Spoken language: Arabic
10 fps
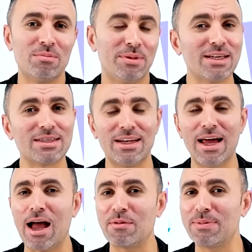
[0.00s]
باذن
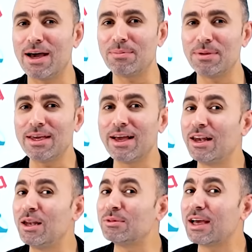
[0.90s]
الله حبيب قلبي
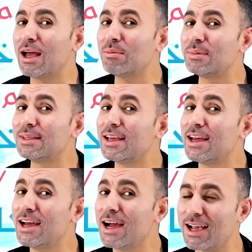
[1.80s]
الامتحان
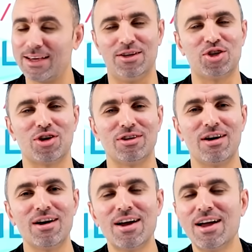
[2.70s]
بتاعك ان شاء
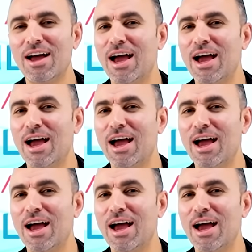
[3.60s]
الله